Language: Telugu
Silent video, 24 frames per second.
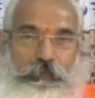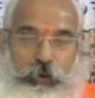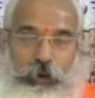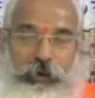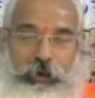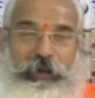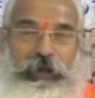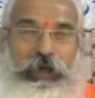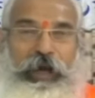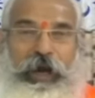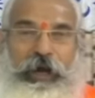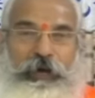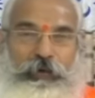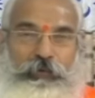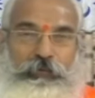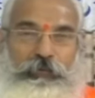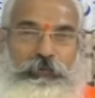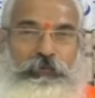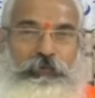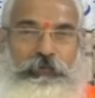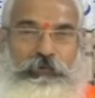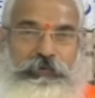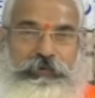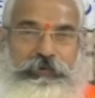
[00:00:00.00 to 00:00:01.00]
భోగినాడు
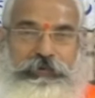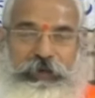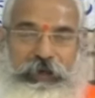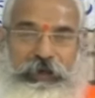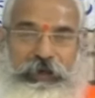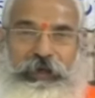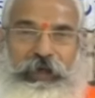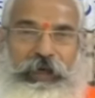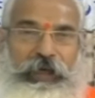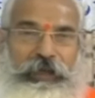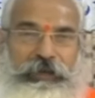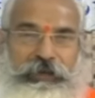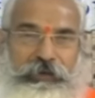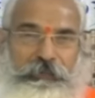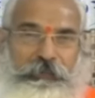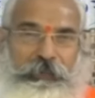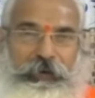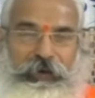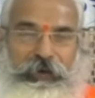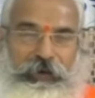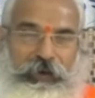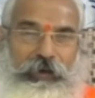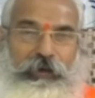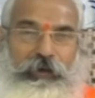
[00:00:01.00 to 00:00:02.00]
సంక్రాంతి
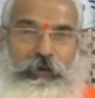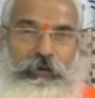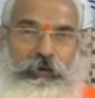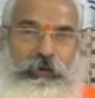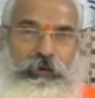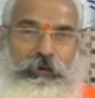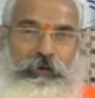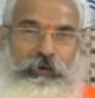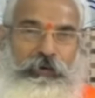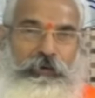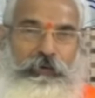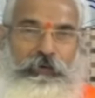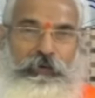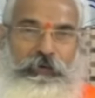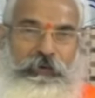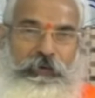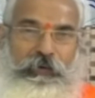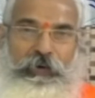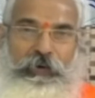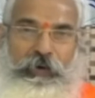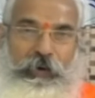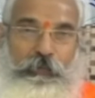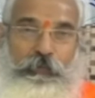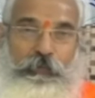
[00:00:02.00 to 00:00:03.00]
పండుగల్లో
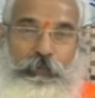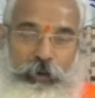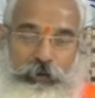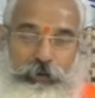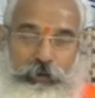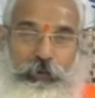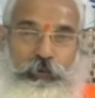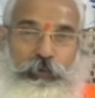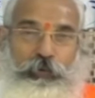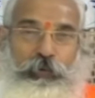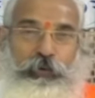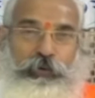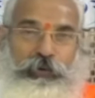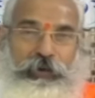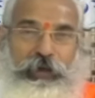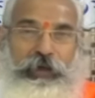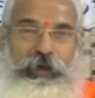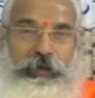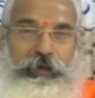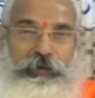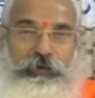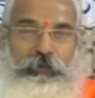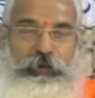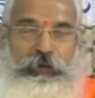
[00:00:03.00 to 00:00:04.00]
మొదటి
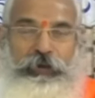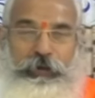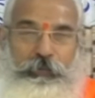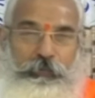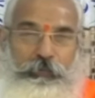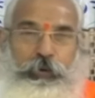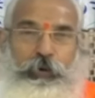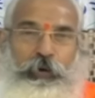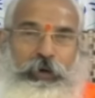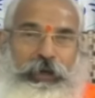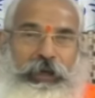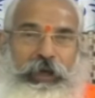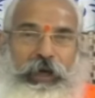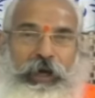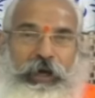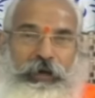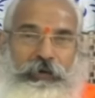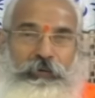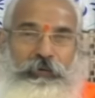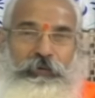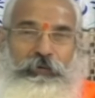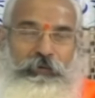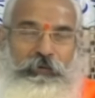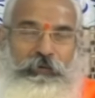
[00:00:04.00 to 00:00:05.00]
రోజైనటువంటి
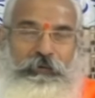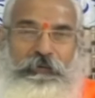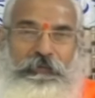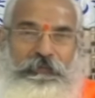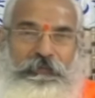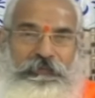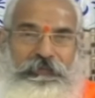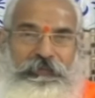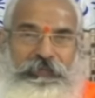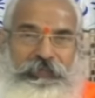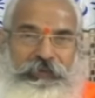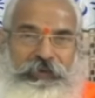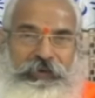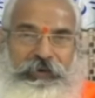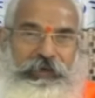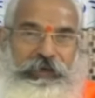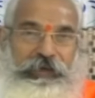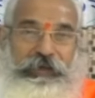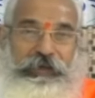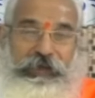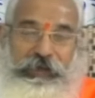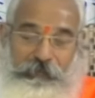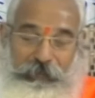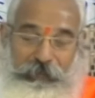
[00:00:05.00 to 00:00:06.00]
భోగినాడు
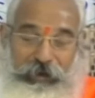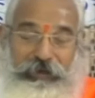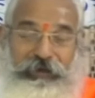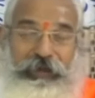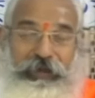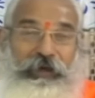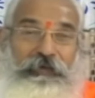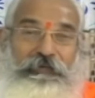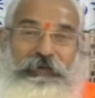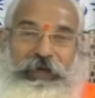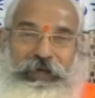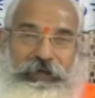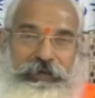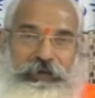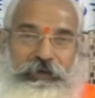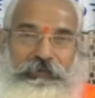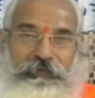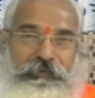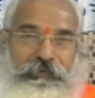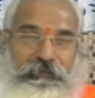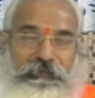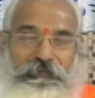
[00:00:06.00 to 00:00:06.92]
ఈ మంటలు వేయటం